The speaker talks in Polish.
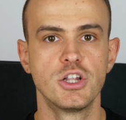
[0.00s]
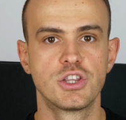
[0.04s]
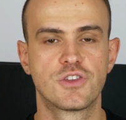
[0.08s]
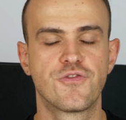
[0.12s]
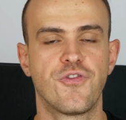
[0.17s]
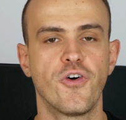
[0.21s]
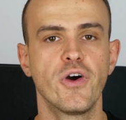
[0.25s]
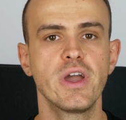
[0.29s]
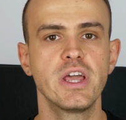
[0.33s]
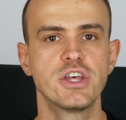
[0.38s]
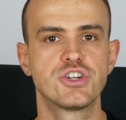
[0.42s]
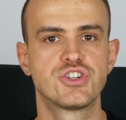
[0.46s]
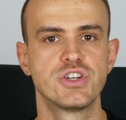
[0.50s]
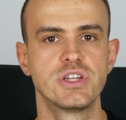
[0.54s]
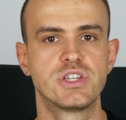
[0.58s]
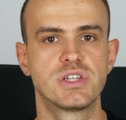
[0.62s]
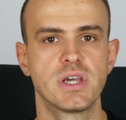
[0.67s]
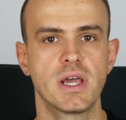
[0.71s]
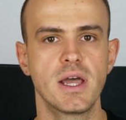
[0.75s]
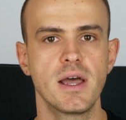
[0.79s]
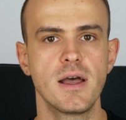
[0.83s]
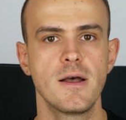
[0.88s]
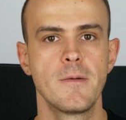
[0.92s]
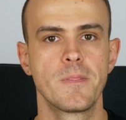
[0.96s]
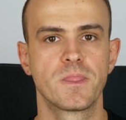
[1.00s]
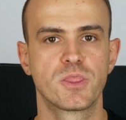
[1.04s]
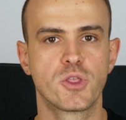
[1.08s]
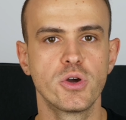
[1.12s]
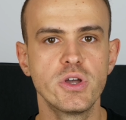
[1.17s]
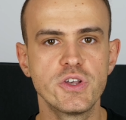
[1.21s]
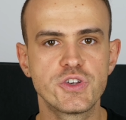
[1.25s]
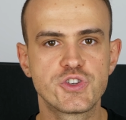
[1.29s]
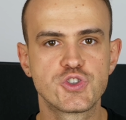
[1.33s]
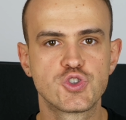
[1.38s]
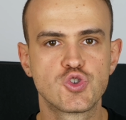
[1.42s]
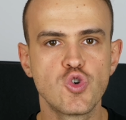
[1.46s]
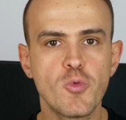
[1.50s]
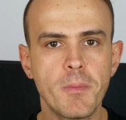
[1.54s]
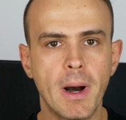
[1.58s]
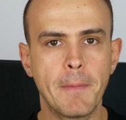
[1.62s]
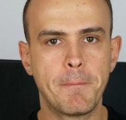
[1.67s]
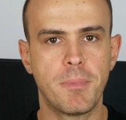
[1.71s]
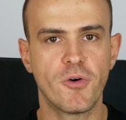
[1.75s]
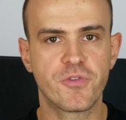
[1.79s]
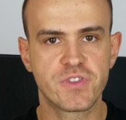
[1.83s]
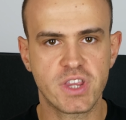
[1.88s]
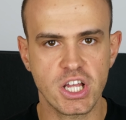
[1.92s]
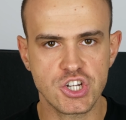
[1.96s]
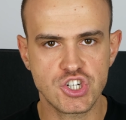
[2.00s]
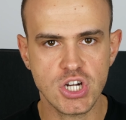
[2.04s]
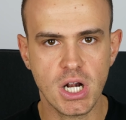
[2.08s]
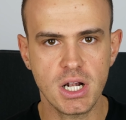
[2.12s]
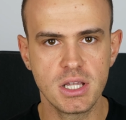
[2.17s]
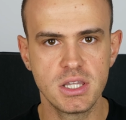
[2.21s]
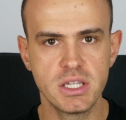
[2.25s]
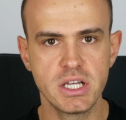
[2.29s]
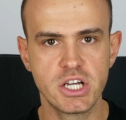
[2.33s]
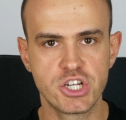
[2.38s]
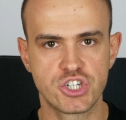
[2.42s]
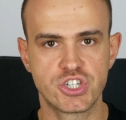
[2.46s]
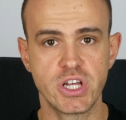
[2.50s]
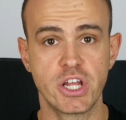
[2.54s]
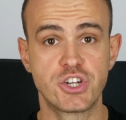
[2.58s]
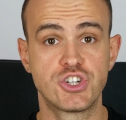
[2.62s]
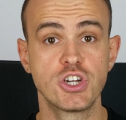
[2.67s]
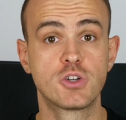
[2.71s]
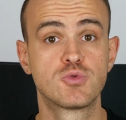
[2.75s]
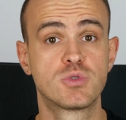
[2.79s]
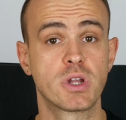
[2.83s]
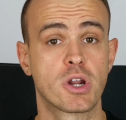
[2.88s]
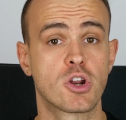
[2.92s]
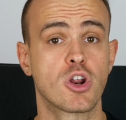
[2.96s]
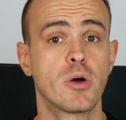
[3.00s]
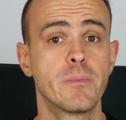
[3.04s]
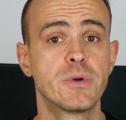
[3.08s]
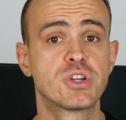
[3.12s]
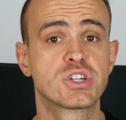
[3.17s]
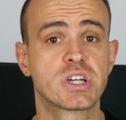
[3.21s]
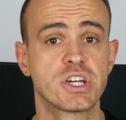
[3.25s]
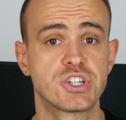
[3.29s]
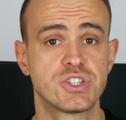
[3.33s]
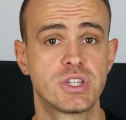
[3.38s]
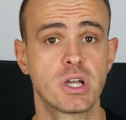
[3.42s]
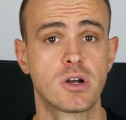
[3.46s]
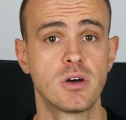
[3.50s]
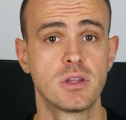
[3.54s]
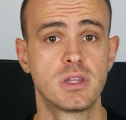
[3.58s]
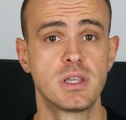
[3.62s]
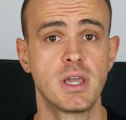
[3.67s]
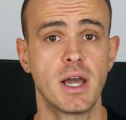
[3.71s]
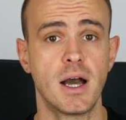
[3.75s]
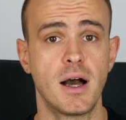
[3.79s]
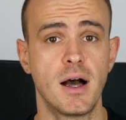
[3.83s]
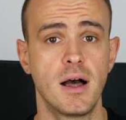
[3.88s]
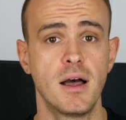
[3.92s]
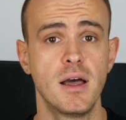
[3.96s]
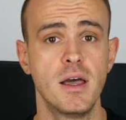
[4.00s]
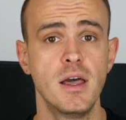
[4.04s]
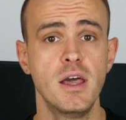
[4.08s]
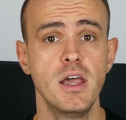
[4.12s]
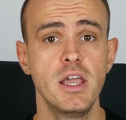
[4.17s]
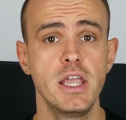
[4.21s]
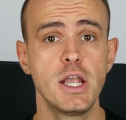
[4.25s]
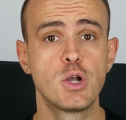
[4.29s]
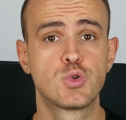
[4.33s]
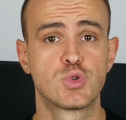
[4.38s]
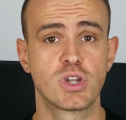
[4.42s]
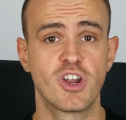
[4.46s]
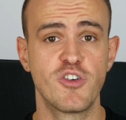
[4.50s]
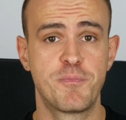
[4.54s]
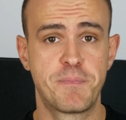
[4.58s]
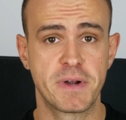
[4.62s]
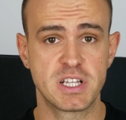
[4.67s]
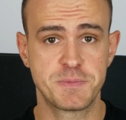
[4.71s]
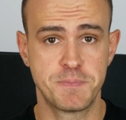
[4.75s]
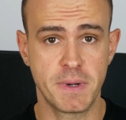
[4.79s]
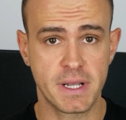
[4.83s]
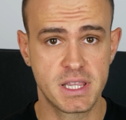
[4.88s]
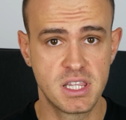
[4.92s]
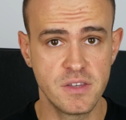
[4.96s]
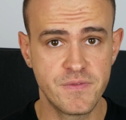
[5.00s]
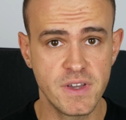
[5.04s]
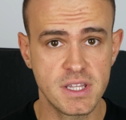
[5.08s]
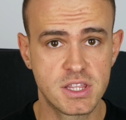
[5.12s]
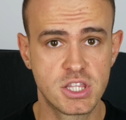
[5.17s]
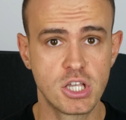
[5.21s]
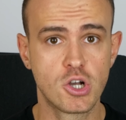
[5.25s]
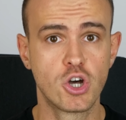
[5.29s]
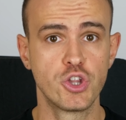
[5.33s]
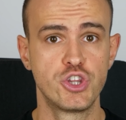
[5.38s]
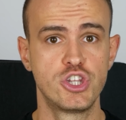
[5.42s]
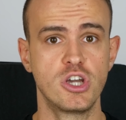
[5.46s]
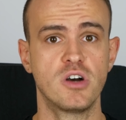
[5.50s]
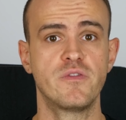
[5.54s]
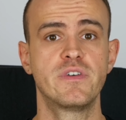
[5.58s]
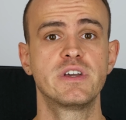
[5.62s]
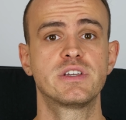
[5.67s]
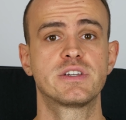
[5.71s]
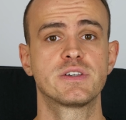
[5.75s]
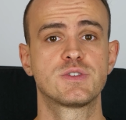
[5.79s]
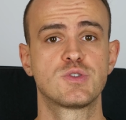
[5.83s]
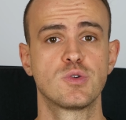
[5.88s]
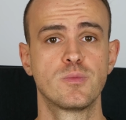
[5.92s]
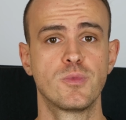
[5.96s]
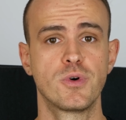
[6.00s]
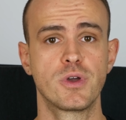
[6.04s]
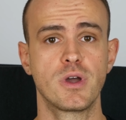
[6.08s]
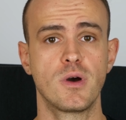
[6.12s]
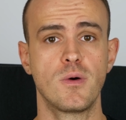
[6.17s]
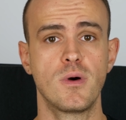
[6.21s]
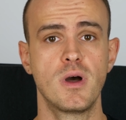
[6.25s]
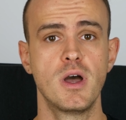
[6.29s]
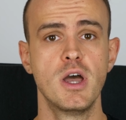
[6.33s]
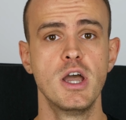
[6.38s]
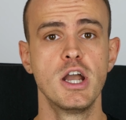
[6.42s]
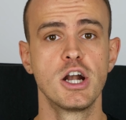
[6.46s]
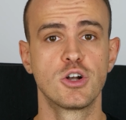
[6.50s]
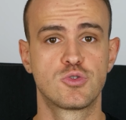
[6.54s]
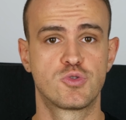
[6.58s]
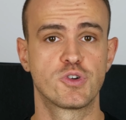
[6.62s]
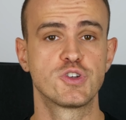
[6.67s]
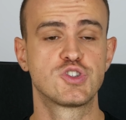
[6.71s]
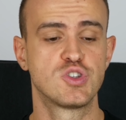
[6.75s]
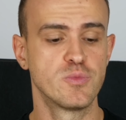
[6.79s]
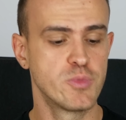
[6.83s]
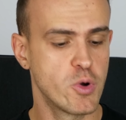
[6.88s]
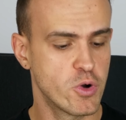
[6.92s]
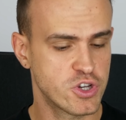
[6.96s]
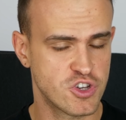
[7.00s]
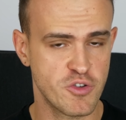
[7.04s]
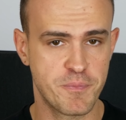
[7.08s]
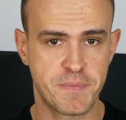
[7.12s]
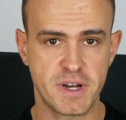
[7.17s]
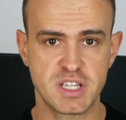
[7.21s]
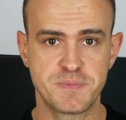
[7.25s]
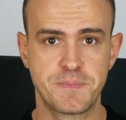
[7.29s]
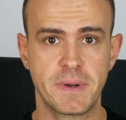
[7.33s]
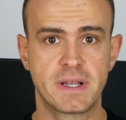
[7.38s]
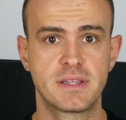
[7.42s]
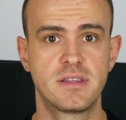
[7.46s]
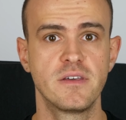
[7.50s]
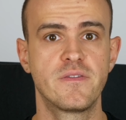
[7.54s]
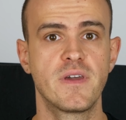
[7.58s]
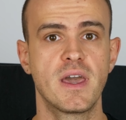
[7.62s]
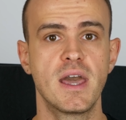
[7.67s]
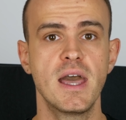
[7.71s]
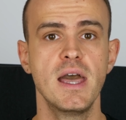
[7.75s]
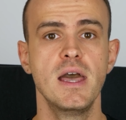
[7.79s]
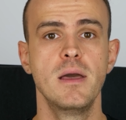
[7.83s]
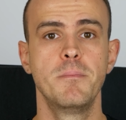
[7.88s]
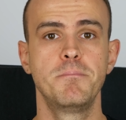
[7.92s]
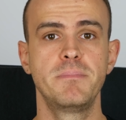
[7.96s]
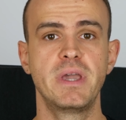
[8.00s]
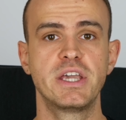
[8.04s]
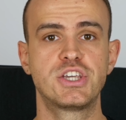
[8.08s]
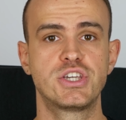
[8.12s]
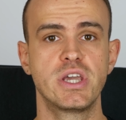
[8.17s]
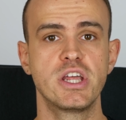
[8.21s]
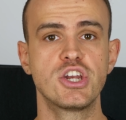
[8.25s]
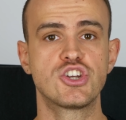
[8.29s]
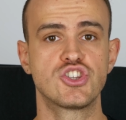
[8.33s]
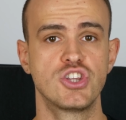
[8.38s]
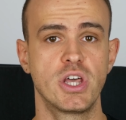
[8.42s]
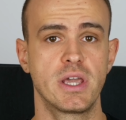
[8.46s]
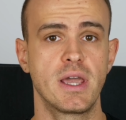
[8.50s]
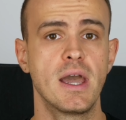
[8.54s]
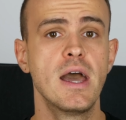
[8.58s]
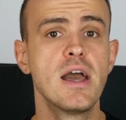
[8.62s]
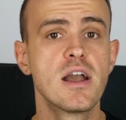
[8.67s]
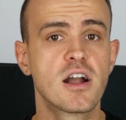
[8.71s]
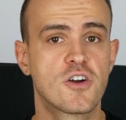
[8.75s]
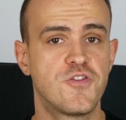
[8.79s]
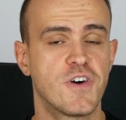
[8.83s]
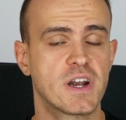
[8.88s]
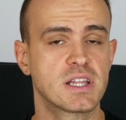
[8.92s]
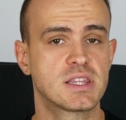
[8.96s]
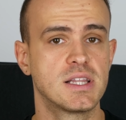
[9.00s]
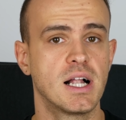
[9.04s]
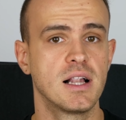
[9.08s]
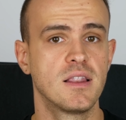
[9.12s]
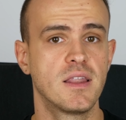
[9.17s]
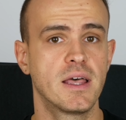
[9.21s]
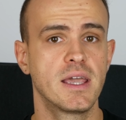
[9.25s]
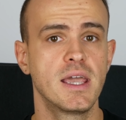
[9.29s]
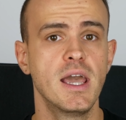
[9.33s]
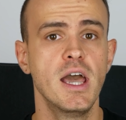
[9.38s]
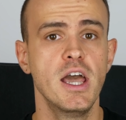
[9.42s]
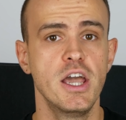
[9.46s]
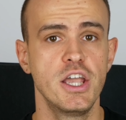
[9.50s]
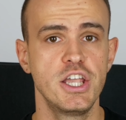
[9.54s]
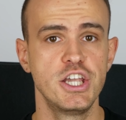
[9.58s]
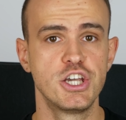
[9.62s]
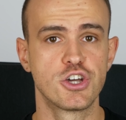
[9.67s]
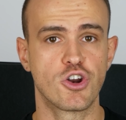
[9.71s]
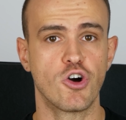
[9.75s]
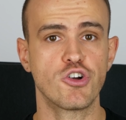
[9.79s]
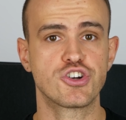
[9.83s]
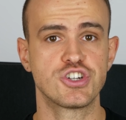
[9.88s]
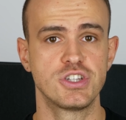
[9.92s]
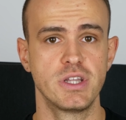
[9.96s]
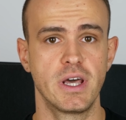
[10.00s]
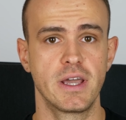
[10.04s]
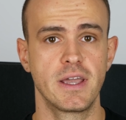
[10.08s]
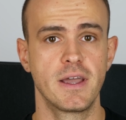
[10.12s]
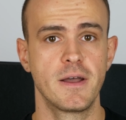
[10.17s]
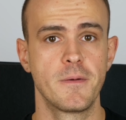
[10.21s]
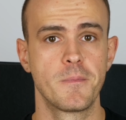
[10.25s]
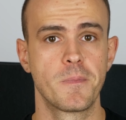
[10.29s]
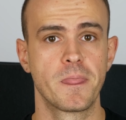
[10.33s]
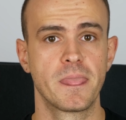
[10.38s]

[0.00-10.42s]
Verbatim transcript: Twoje życie to jest suma powtarzalnych rzeczy, które robisz każdego dnia i które w perspektywie tygodniowej się sumują, które sumują się w perspektywie miesięcznej, kwartalnej i rocznej.